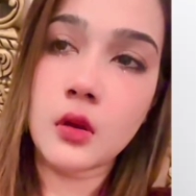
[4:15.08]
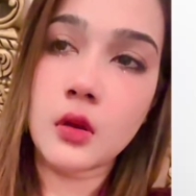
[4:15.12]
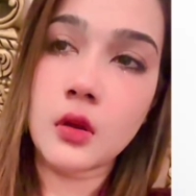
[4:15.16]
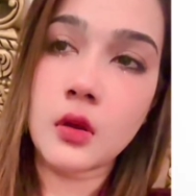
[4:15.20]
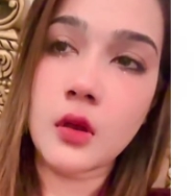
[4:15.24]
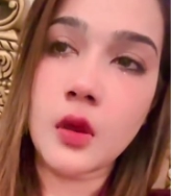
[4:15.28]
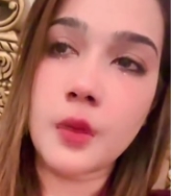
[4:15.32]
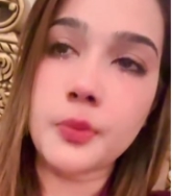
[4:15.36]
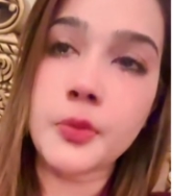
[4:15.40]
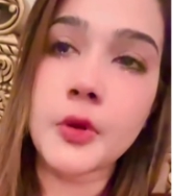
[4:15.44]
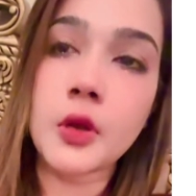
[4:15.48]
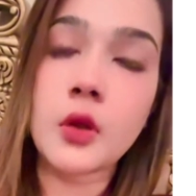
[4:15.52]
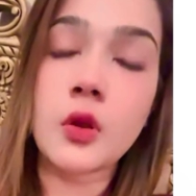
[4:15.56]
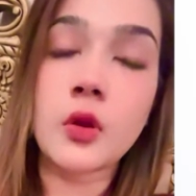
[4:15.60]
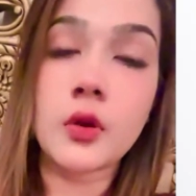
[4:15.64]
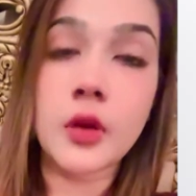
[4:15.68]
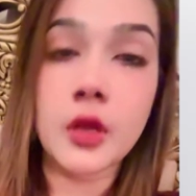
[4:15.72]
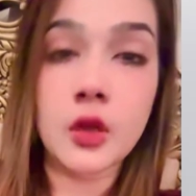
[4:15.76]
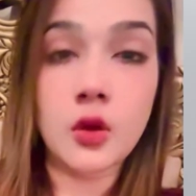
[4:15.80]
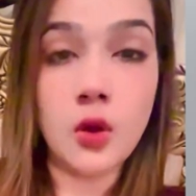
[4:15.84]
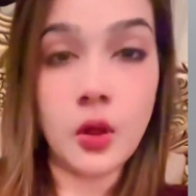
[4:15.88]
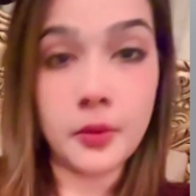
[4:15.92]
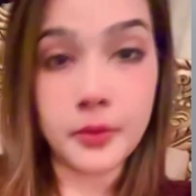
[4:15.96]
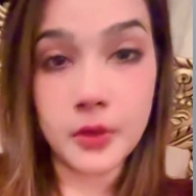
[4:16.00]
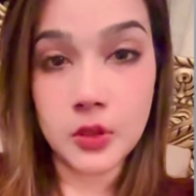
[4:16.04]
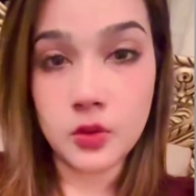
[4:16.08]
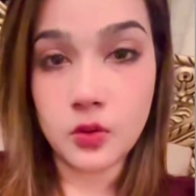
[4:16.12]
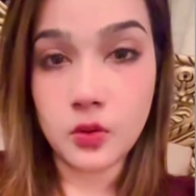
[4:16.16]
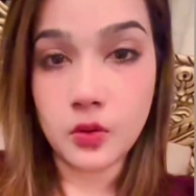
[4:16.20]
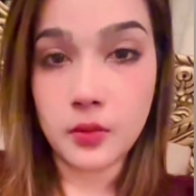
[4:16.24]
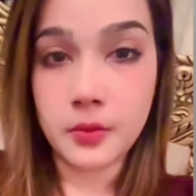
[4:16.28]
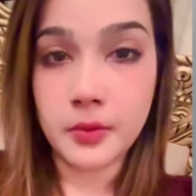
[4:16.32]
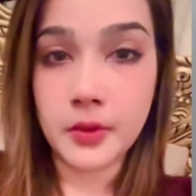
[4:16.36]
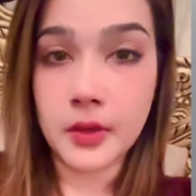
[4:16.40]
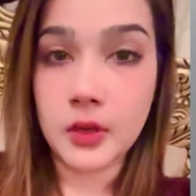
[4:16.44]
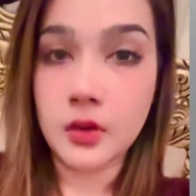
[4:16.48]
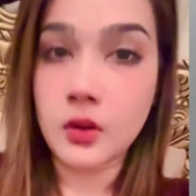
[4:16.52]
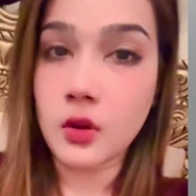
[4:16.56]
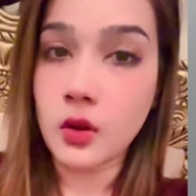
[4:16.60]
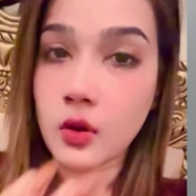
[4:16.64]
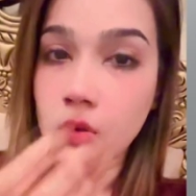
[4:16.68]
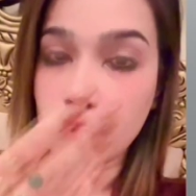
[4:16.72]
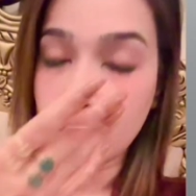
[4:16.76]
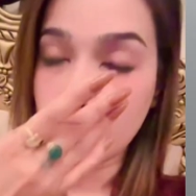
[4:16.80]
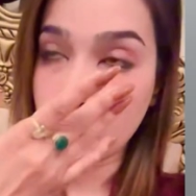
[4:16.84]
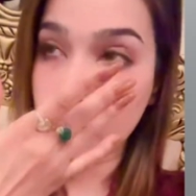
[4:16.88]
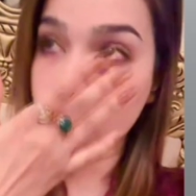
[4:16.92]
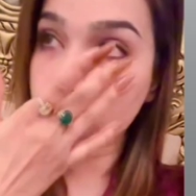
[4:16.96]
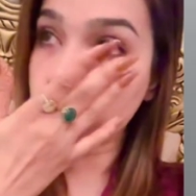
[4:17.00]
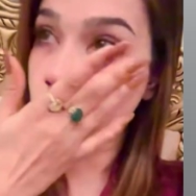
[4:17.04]
আপনারা অনেক কমেন্ট করবেন অনেক
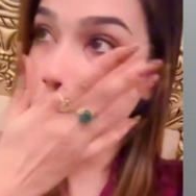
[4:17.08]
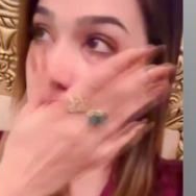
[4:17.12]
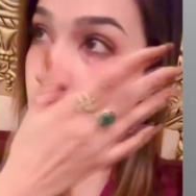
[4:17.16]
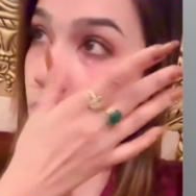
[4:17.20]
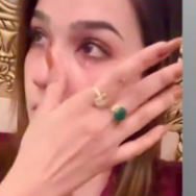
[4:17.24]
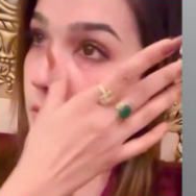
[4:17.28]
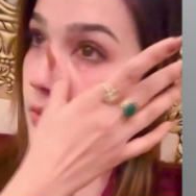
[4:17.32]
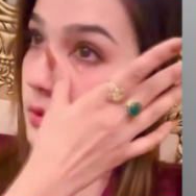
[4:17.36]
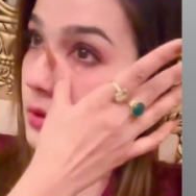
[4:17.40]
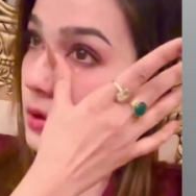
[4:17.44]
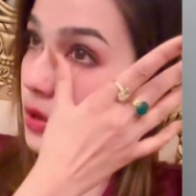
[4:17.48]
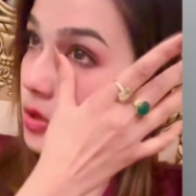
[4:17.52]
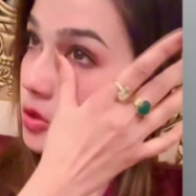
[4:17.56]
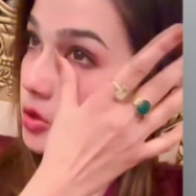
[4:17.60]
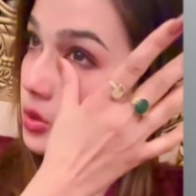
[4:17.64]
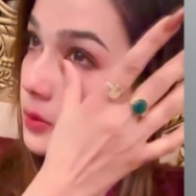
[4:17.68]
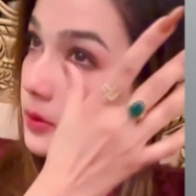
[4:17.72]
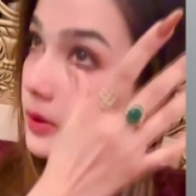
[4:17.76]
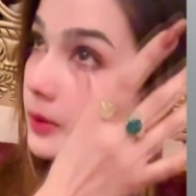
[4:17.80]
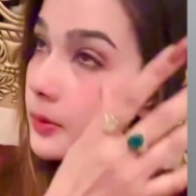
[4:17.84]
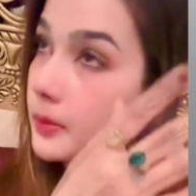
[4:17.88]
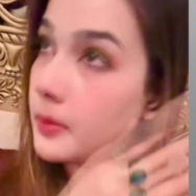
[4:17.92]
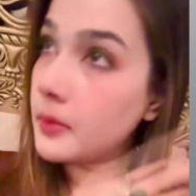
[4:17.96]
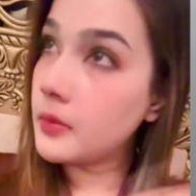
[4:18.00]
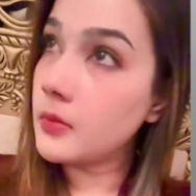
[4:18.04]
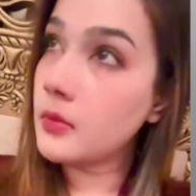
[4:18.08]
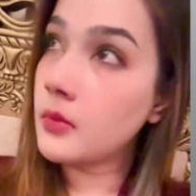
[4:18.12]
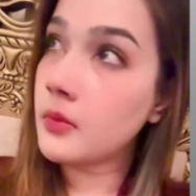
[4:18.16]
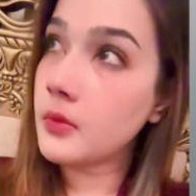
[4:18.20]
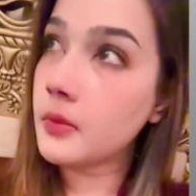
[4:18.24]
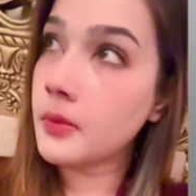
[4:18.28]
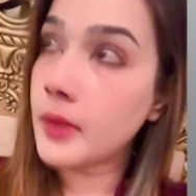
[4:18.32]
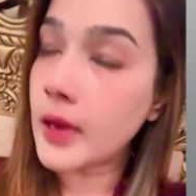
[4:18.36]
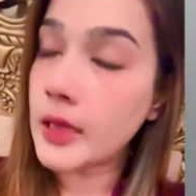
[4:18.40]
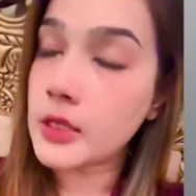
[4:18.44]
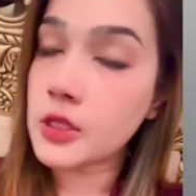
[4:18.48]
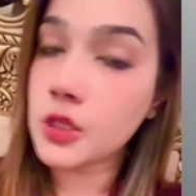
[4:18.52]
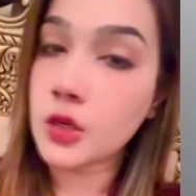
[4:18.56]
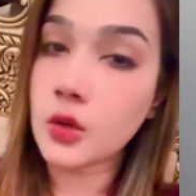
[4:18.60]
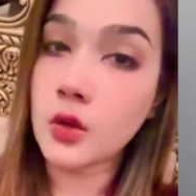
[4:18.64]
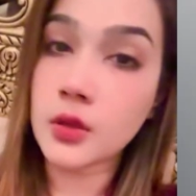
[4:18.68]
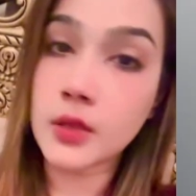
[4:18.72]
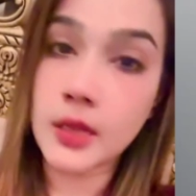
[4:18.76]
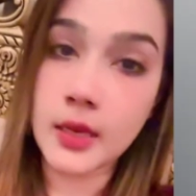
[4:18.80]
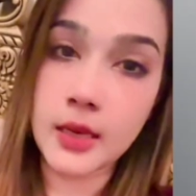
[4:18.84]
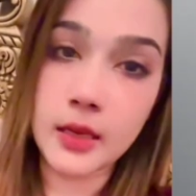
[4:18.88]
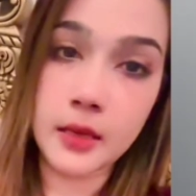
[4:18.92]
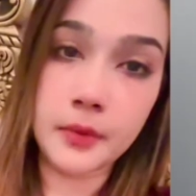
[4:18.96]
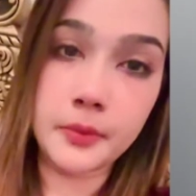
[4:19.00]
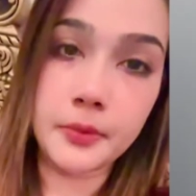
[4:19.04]
কিছু হয়তো বাজে কথা
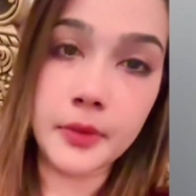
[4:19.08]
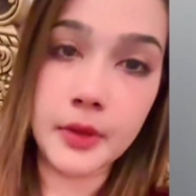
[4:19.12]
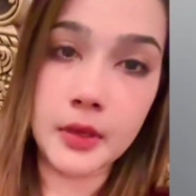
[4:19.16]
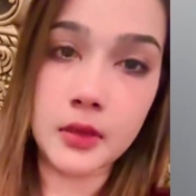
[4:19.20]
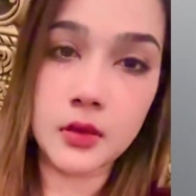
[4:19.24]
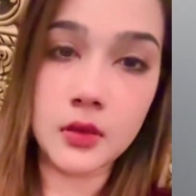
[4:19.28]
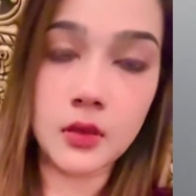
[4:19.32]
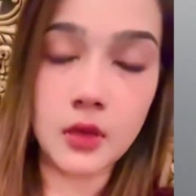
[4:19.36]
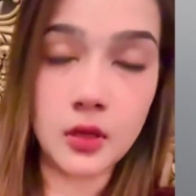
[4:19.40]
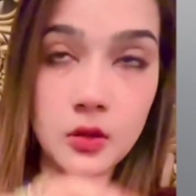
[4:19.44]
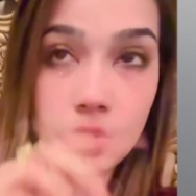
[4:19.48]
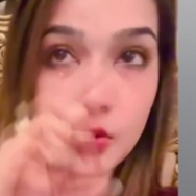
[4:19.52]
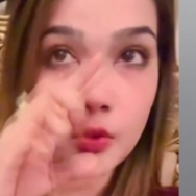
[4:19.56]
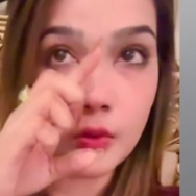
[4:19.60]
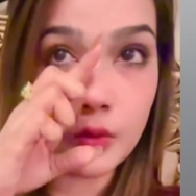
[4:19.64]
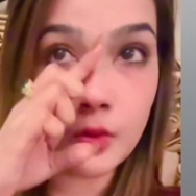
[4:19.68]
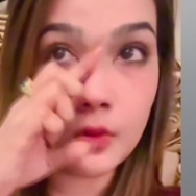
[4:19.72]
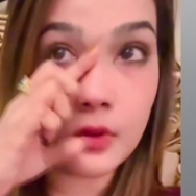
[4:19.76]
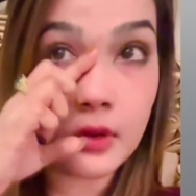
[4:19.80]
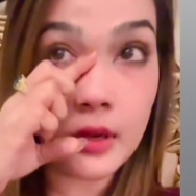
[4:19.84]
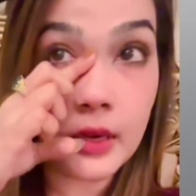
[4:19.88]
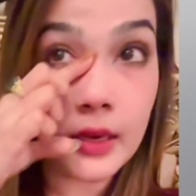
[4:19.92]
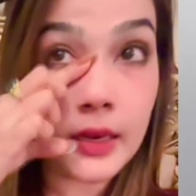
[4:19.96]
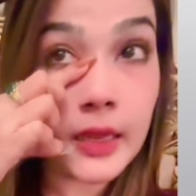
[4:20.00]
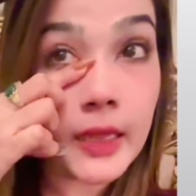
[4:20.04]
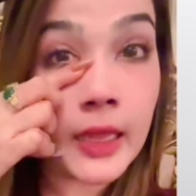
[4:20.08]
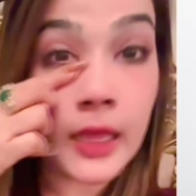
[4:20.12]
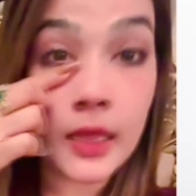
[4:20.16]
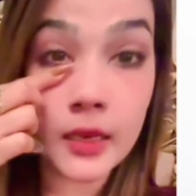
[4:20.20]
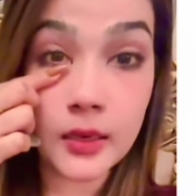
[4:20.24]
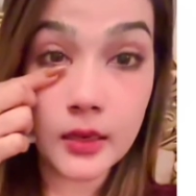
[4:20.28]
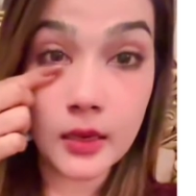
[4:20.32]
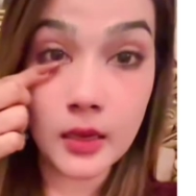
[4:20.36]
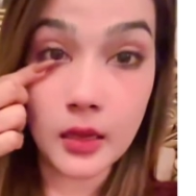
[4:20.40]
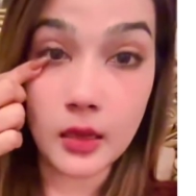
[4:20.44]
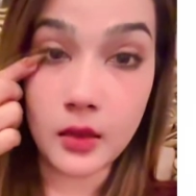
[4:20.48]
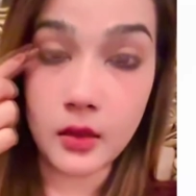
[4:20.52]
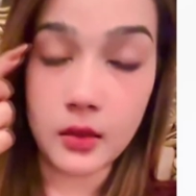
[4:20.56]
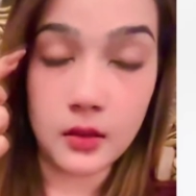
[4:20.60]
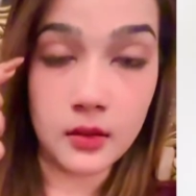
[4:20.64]
লিখবেন কিন্তু লিখেন না